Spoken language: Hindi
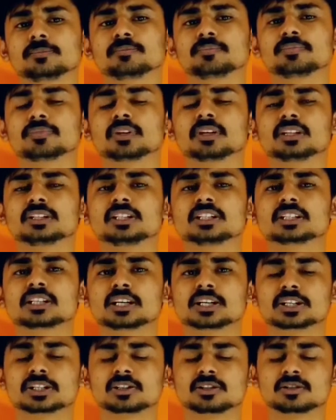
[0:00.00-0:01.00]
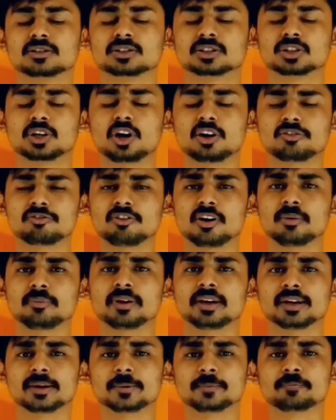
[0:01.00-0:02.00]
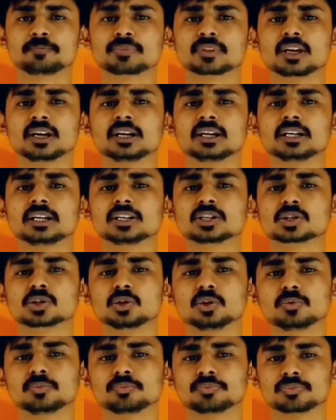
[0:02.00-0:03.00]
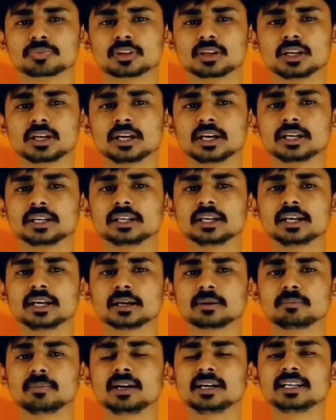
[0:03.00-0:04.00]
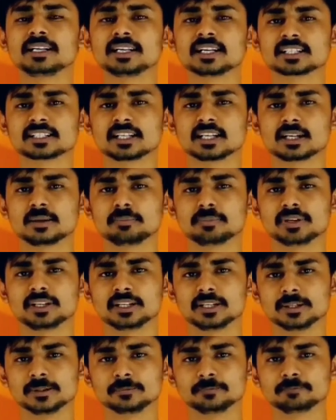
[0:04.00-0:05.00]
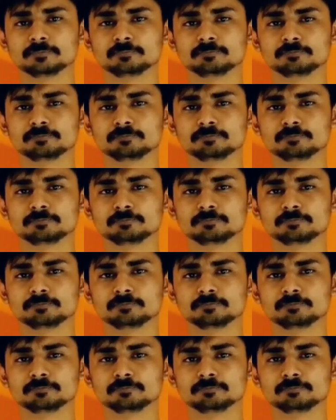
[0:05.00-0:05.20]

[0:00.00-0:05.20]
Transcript: की जिसका शॉर्ट फॉर्म है टिस्को ये एक मल्टीनेशनल कंपनी है